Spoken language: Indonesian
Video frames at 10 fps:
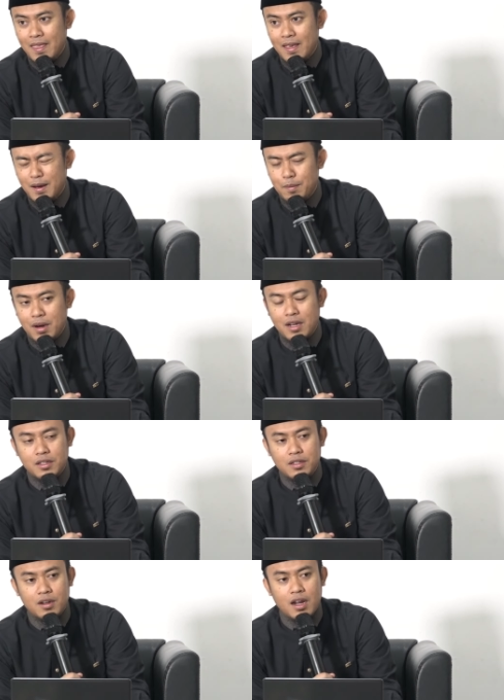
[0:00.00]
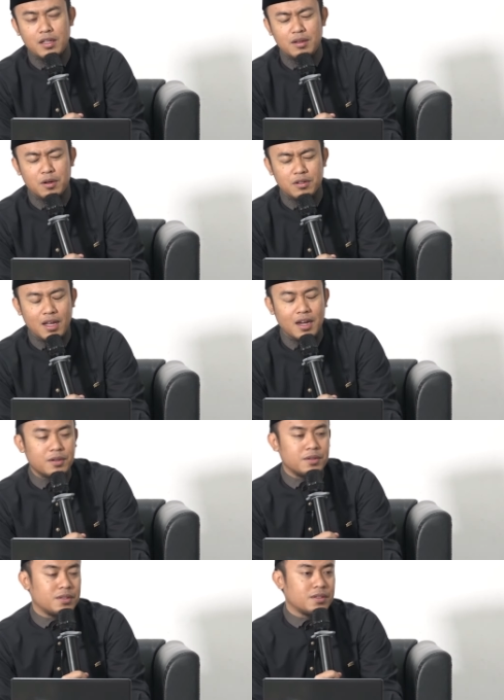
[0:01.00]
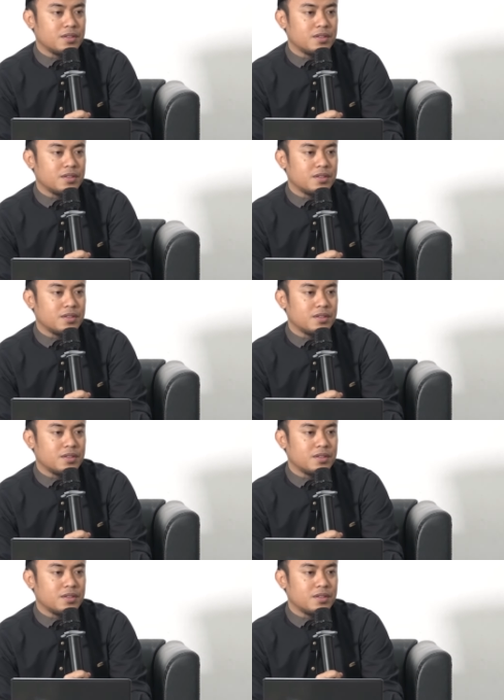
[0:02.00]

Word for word: Ya, maka seseorang itu harus takut.